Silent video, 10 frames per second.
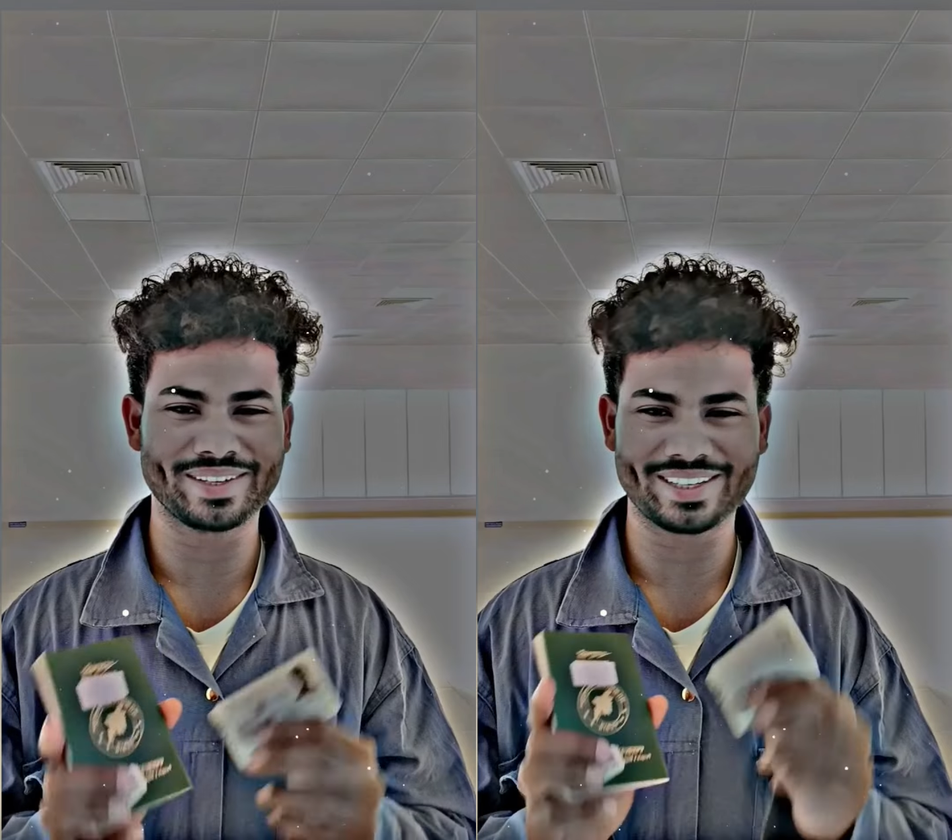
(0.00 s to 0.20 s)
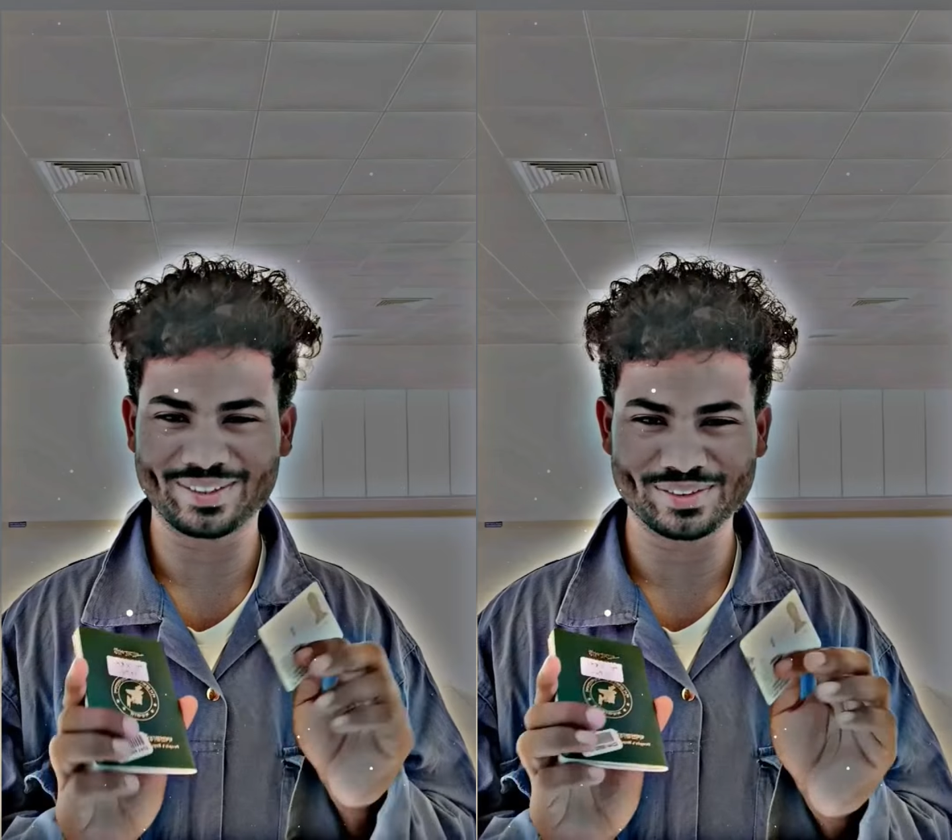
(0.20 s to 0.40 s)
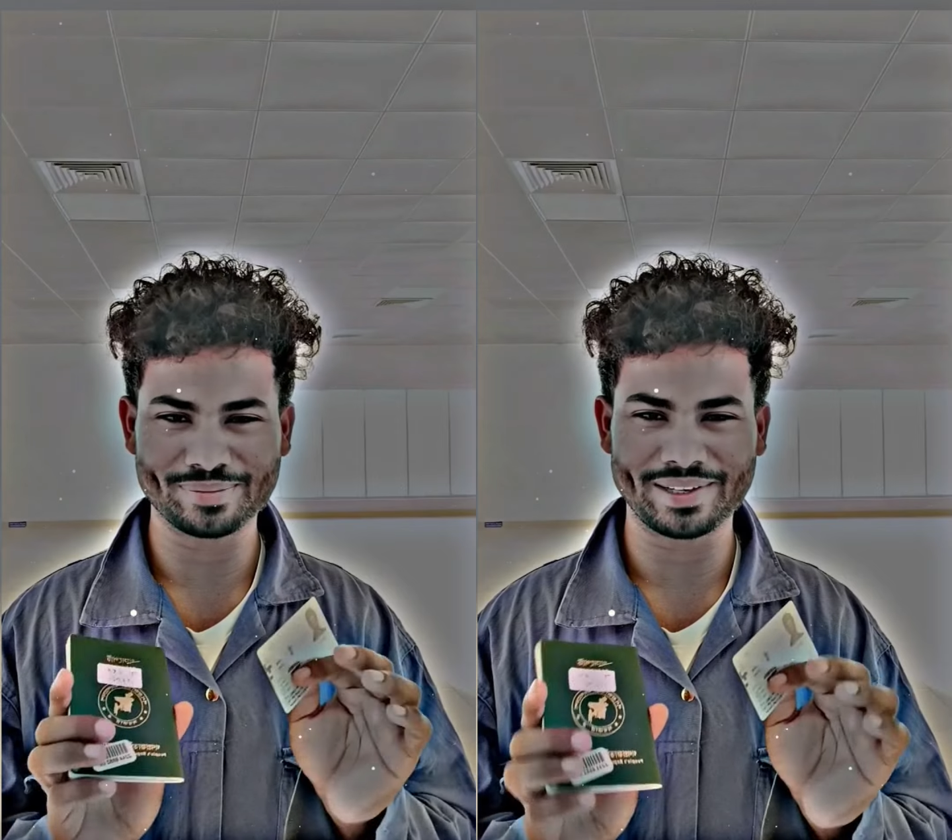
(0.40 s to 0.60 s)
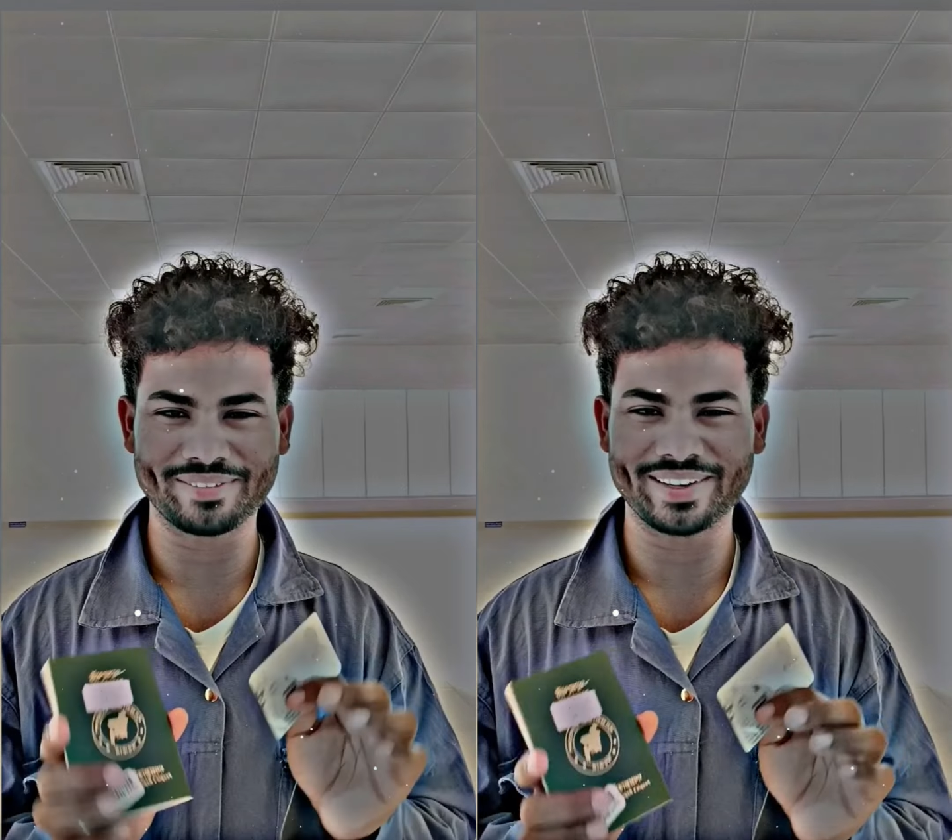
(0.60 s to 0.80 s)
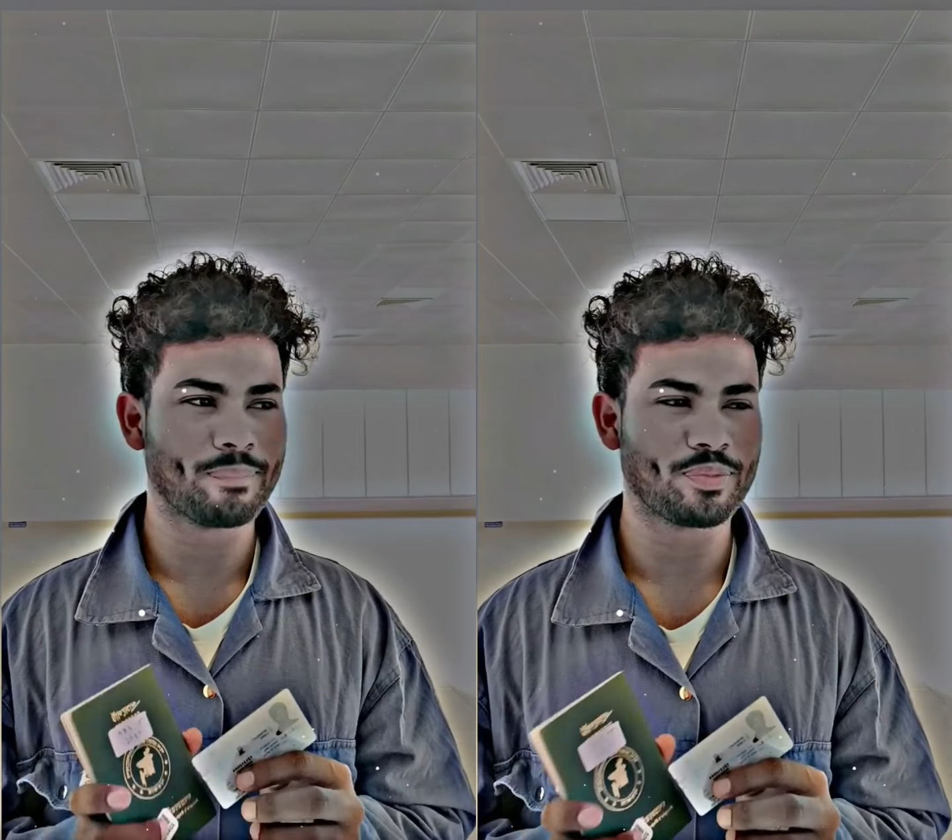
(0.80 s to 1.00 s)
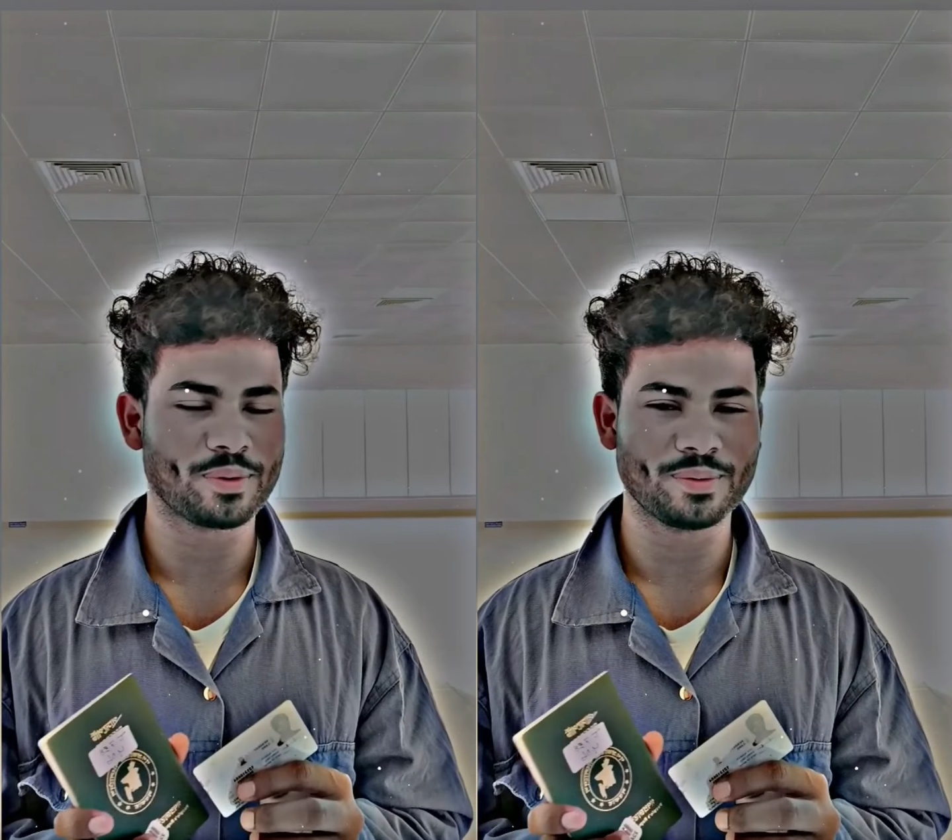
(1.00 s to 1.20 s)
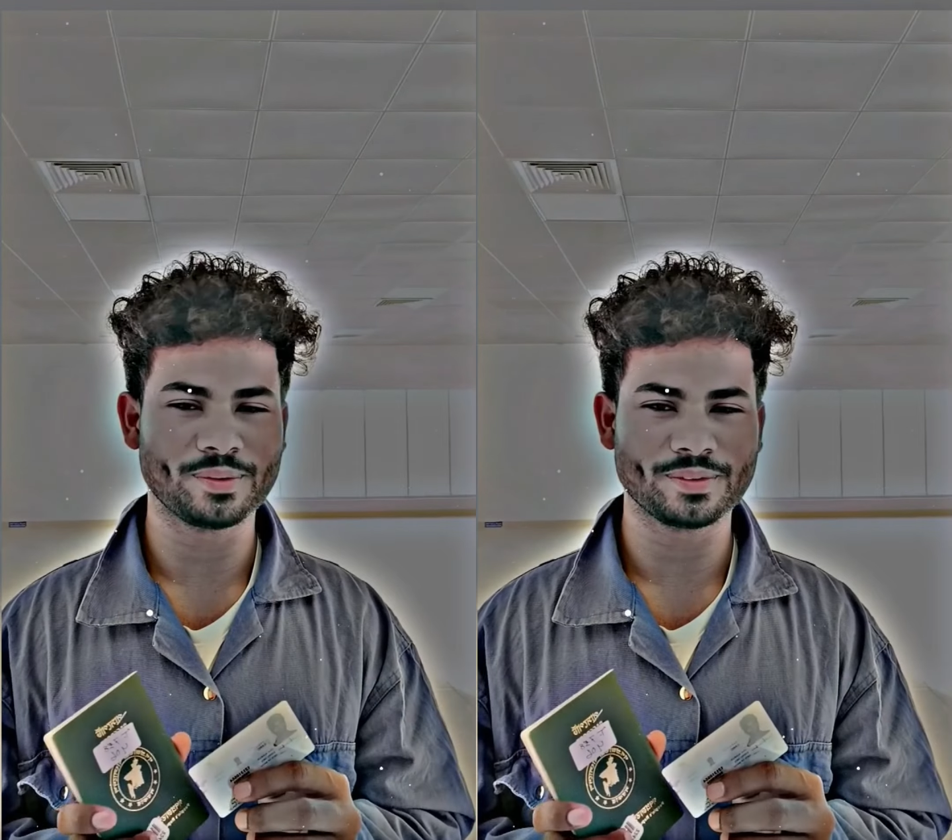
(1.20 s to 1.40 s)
আমাকে খুঁজে পাবে না তো